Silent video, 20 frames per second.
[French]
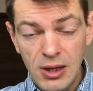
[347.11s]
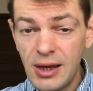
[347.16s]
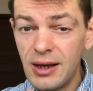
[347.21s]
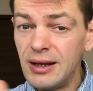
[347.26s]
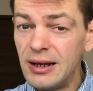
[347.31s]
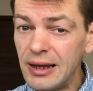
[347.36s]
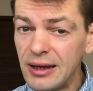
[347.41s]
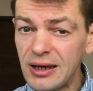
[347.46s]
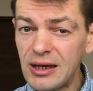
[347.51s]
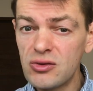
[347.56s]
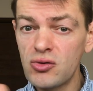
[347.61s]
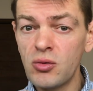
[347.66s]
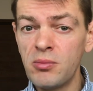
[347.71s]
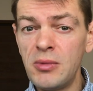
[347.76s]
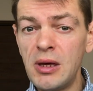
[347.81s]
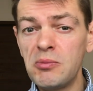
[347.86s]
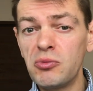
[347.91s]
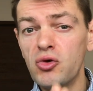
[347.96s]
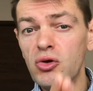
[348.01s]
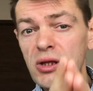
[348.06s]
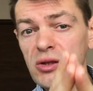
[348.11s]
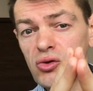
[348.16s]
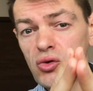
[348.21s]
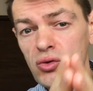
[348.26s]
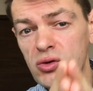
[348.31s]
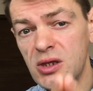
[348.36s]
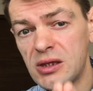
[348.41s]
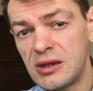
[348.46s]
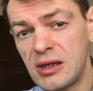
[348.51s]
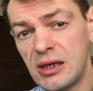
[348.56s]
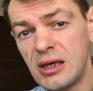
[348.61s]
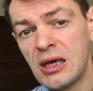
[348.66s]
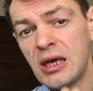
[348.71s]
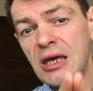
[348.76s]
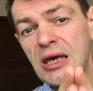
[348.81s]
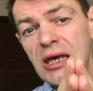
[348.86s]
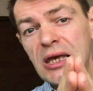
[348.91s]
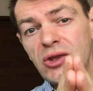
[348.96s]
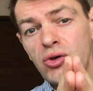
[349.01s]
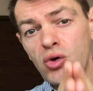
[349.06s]
La raison même de la société
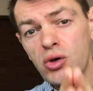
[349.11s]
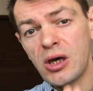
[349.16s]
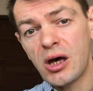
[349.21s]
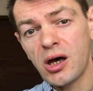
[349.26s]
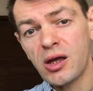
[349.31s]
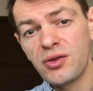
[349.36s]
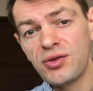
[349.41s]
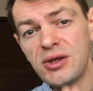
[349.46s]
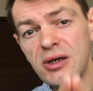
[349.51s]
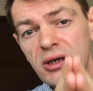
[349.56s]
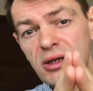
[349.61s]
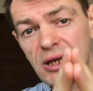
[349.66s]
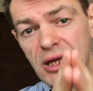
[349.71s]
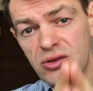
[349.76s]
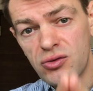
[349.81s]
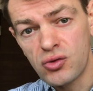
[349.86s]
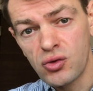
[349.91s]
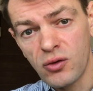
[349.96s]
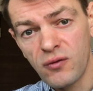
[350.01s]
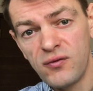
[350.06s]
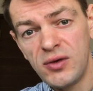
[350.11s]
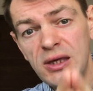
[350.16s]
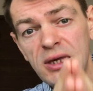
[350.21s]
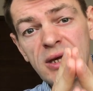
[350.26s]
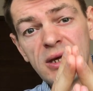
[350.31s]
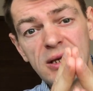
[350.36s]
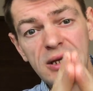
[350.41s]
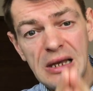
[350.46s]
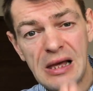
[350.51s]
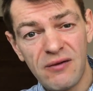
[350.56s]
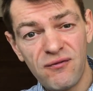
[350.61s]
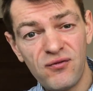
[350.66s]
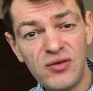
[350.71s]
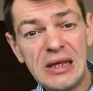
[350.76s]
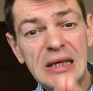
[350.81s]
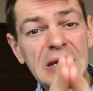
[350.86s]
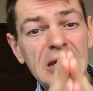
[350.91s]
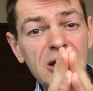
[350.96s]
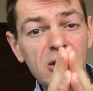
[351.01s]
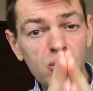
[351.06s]
est de garantir la survie, la
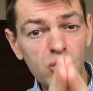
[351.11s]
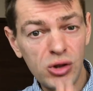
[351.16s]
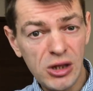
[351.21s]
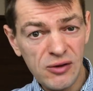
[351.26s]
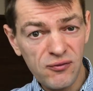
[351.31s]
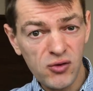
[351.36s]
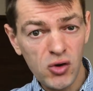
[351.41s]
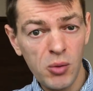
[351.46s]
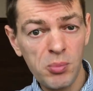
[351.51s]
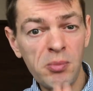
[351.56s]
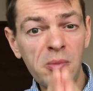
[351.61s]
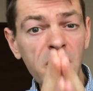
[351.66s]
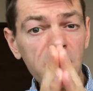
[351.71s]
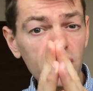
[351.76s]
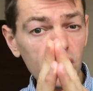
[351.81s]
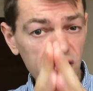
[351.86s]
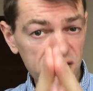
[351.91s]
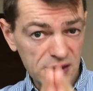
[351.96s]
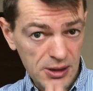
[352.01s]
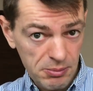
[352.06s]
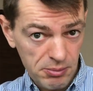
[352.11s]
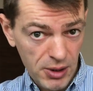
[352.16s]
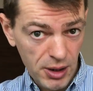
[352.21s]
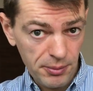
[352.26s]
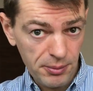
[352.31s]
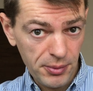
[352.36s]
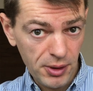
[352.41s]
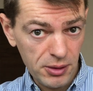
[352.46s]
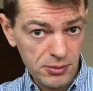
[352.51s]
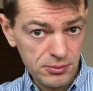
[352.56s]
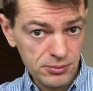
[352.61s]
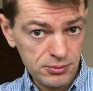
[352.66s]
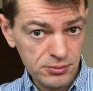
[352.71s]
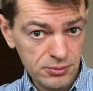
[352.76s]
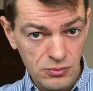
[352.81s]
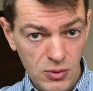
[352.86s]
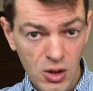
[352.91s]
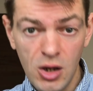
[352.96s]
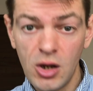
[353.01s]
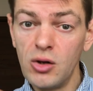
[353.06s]
vie et le développement de ses membres.
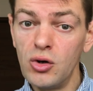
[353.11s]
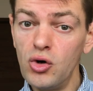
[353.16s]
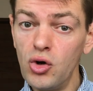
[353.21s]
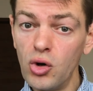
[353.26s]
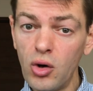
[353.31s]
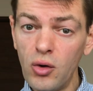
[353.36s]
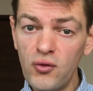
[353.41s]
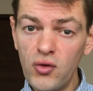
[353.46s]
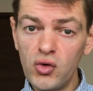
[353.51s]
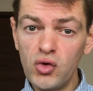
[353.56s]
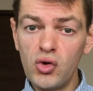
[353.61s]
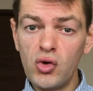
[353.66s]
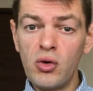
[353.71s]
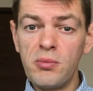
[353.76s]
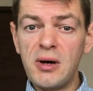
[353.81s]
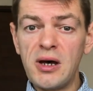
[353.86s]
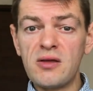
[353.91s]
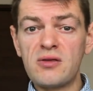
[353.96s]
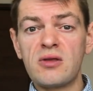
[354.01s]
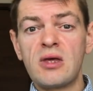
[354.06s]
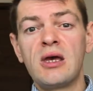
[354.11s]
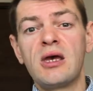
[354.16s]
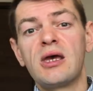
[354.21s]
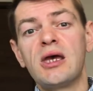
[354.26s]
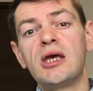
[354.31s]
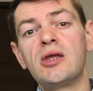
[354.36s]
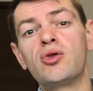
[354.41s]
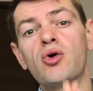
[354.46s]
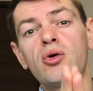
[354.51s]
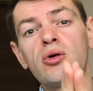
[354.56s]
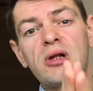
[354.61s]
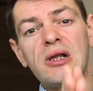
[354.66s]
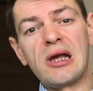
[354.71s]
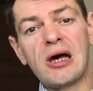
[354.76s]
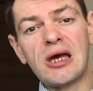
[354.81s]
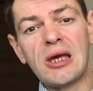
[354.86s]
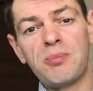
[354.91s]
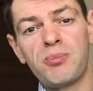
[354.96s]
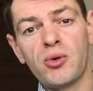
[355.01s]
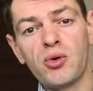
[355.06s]
Le revenu de base est donc la
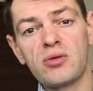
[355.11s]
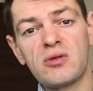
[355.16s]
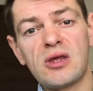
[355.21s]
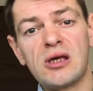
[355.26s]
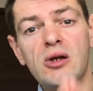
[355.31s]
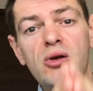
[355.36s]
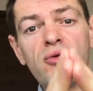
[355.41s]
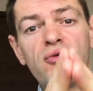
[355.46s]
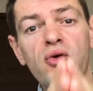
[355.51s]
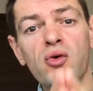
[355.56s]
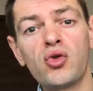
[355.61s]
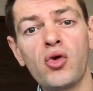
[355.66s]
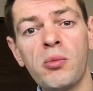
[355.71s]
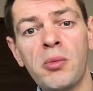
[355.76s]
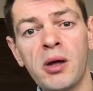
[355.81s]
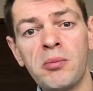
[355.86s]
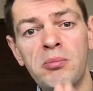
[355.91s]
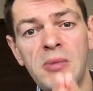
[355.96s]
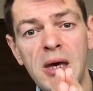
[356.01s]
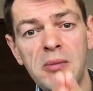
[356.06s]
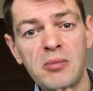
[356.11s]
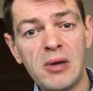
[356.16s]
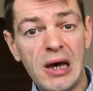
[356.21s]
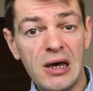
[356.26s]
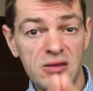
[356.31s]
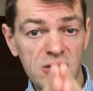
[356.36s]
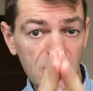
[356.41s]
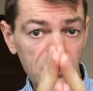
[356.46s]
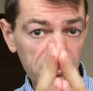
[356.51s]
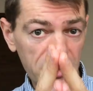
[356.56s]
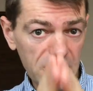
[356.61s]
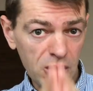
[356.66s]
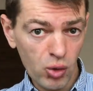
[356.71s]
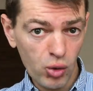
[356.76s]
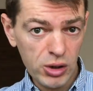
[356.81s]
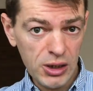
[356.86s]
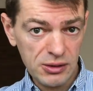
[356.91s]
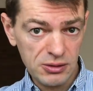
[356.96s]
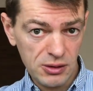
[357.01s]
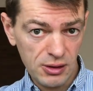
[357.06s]
réponse et le fondement même à cette
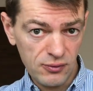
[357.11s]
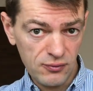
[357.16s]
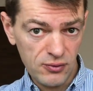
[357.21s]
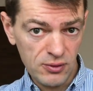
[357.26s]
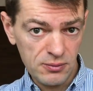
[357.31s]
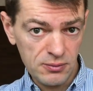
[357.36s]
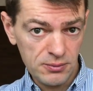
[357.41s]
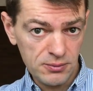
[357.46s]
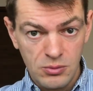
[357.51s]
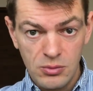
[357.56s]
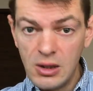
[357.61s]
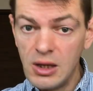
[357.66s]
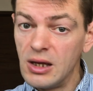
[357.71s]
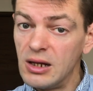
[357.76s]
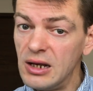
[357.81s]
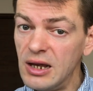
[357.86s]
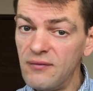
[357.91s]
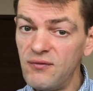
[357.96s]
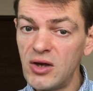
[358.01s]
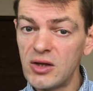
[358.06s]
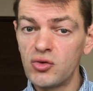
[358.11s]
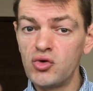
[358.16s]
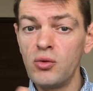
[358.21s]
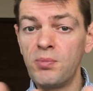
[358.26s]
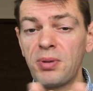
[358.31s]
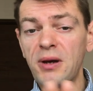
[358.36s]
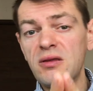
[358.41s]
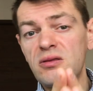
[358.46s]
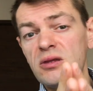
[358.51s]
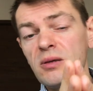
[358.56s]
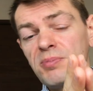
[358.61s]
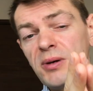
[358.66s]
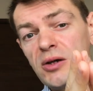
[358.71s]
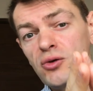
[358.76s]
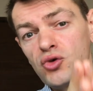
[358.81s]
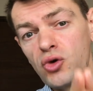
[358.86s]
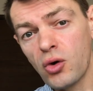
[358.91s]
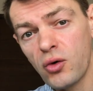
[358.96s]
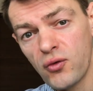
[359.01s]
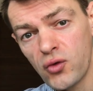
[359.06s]
prérogative. La vertu principale
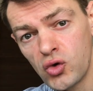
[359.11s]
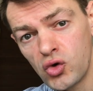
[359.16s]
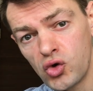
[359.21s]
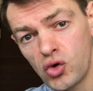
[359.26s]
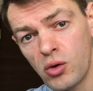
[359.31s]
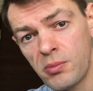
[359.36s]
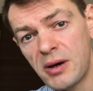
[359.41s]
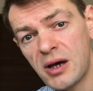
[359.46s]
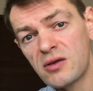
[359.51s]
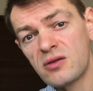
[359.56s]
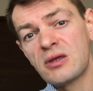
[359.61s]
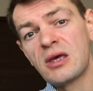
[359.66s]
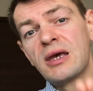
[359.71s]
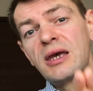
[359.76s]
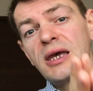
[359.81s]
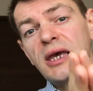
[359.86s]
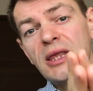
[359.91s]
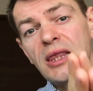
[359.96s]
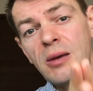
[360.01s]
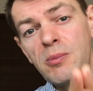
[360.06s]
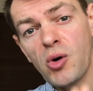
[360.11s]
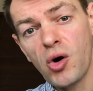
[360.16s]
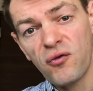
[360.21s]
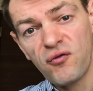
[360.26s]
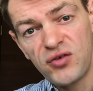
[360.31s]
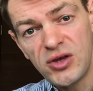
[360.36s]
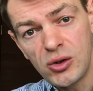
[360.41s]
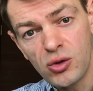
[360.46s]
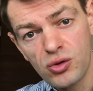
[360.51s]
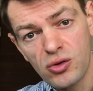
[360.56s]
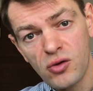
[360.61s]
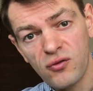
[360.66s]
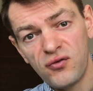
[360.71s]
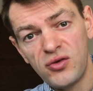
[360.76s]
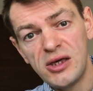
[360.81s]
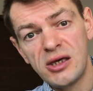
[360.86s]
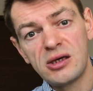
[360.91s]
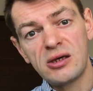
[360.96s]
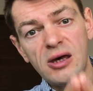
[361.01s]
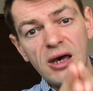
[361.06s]
du revenu de base est d'abord
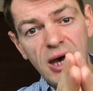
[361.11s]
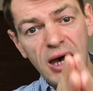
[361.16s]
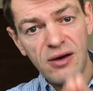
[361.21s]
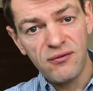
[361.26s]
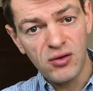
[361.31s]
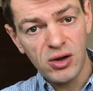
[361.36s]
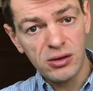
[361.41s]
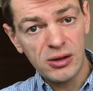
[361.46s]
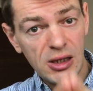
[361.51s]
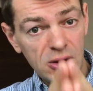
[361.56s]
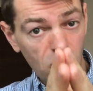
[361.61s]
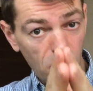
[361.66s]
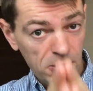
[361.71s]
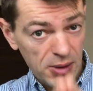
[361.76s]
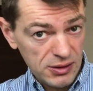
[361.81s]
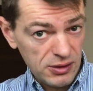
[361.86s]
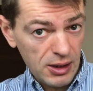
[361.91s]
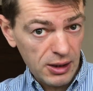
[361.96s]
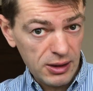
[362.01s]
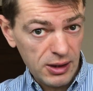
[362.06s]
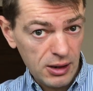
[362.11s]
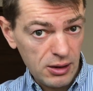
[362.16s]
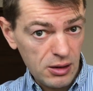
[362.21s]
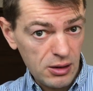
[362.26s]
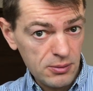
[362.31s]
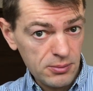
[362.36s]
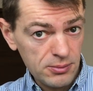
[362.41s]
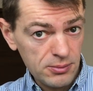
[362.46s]
philosophique avant d'être matérielle.